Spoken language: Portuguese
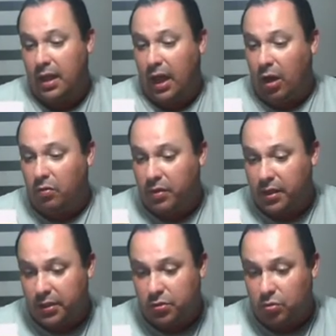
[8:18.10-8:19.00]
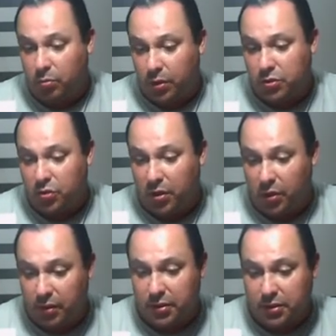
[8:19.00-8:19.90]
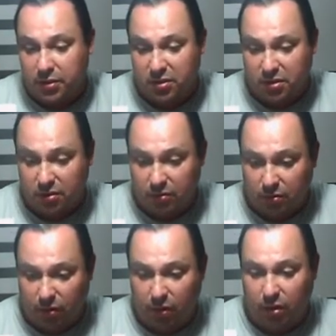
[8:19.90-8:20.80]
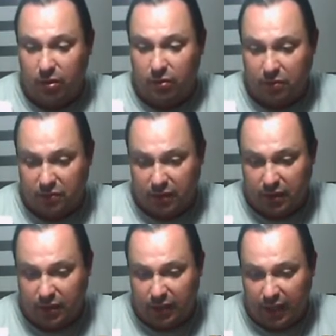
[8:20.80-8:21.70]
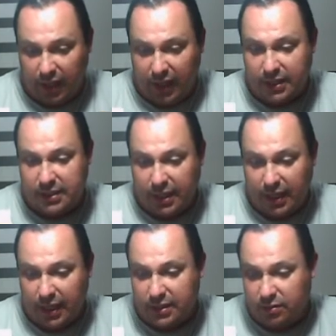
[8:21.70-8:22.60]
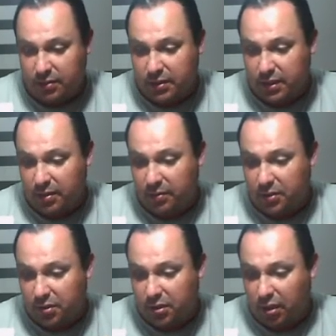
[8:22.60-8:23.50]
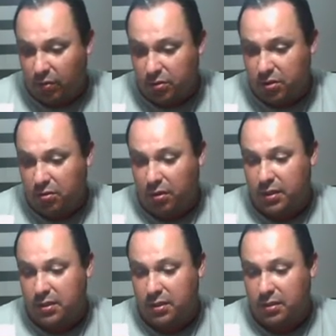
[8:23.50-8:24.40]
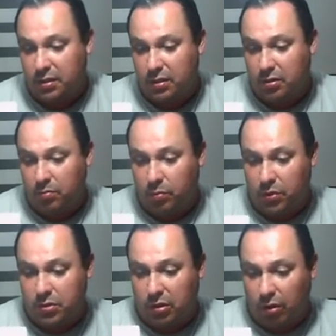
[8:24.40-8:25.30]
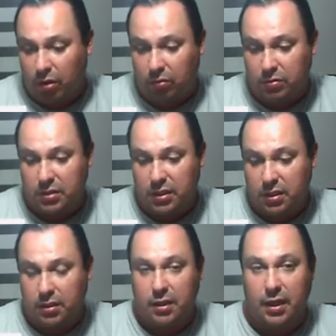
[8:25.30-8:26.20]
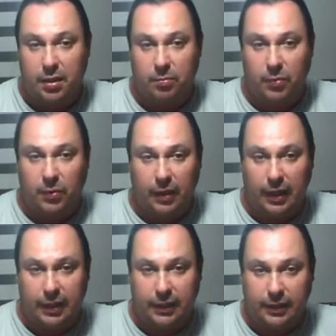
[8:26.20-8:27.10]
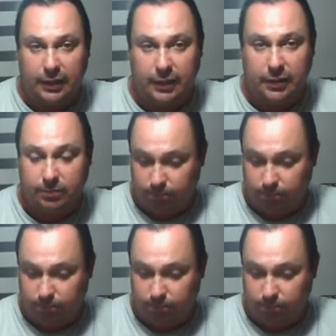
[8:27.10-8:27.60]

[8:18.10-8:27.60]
Ao ver isso, o boi sorriu e lhe disse: Ó oh, novilha, essa é a razão de ser mantida ociosa, pois logo seria imolada.